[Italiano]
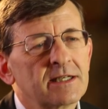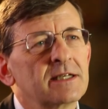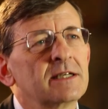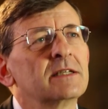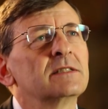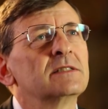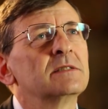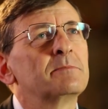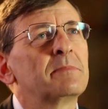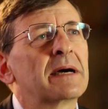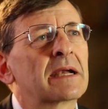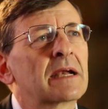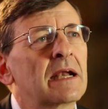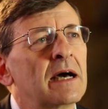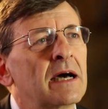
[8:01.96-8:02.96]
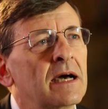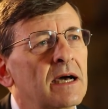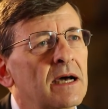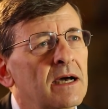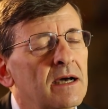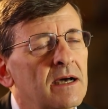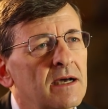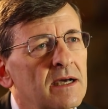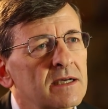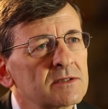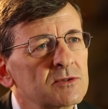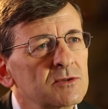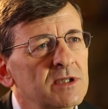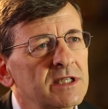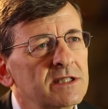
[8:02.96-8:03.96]
eh, si parla a, a,
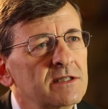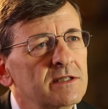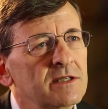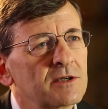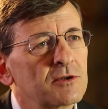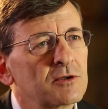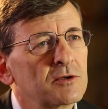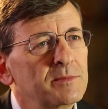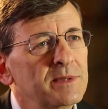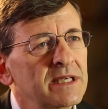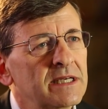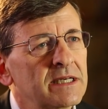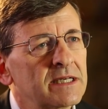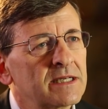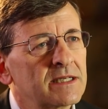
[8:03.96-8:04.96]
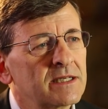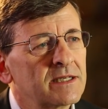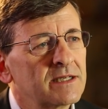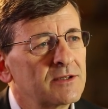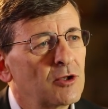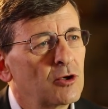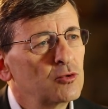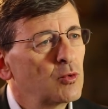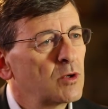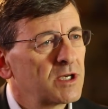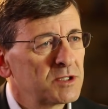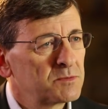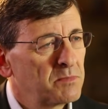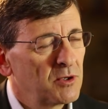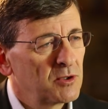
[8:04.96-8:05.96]
studenti di economia, eh, do due
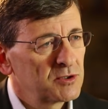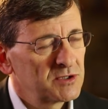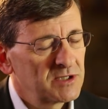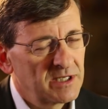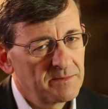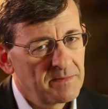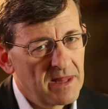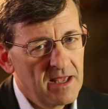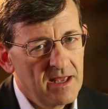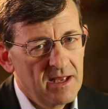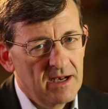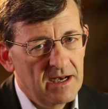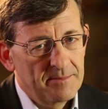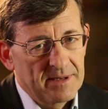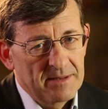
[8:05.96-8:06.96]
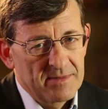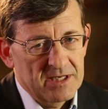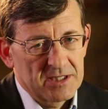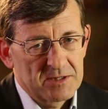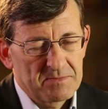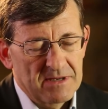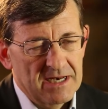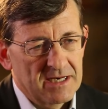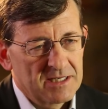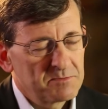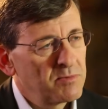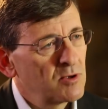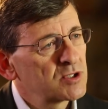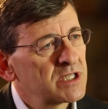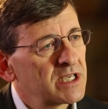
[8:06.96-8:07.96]
risposte. La prima è la
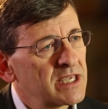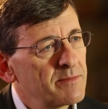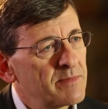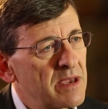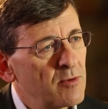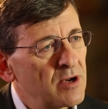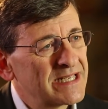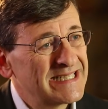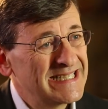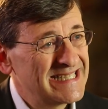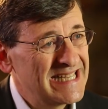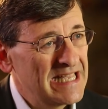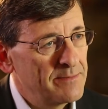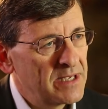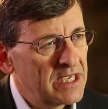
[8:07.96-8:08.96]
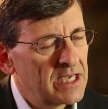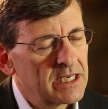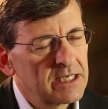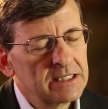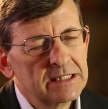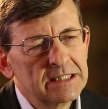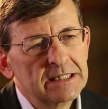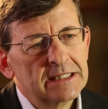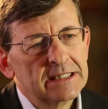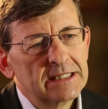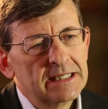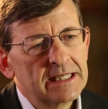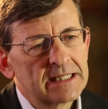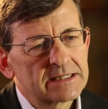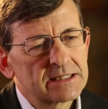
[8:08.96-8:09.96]
risposta, chiamiamola sistemica,
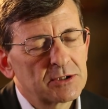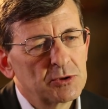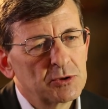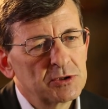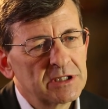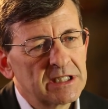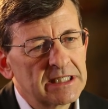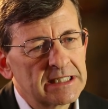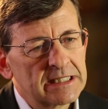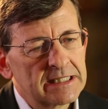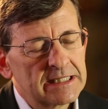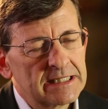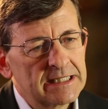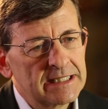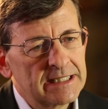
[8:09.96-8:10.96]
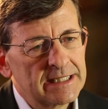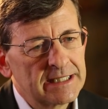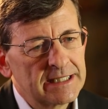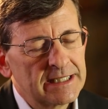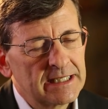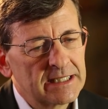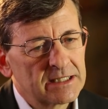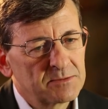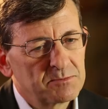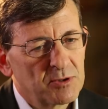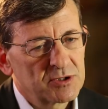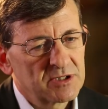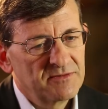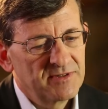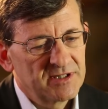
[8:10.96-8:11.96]
e la seconda è, è, la
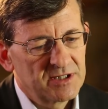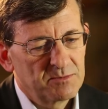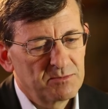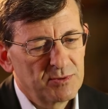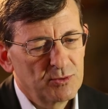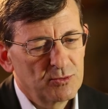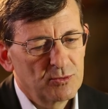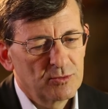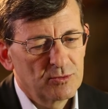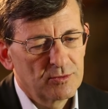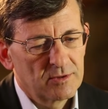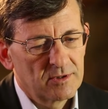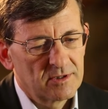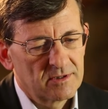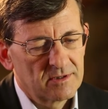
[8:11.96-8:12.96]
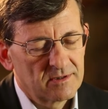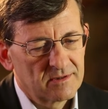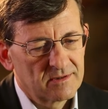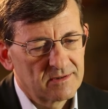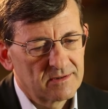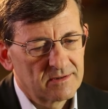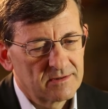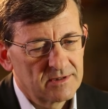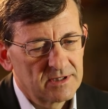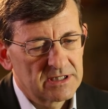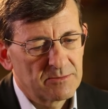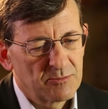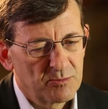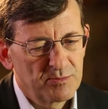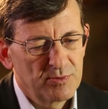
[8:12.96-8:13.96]
risposta invece più, eh,
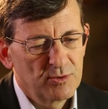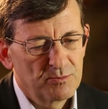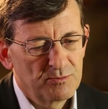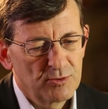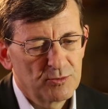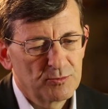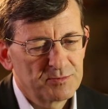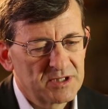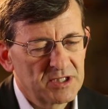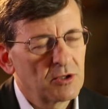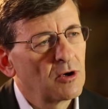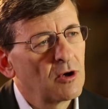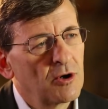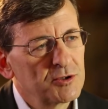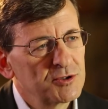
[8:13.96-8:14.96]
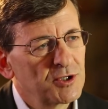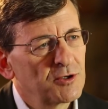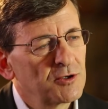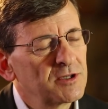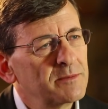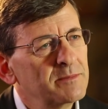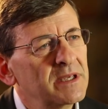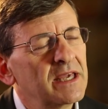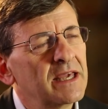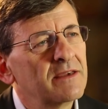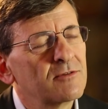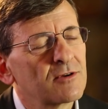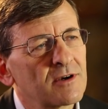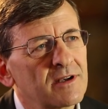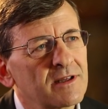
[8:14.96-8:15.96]
diciamo più, più psicologica, da
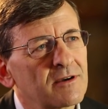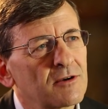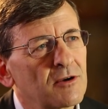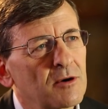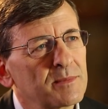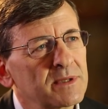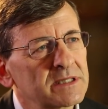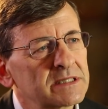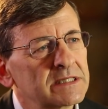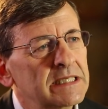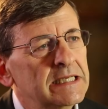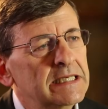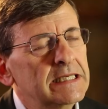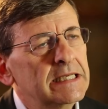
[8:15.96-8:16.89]
behavioral economics,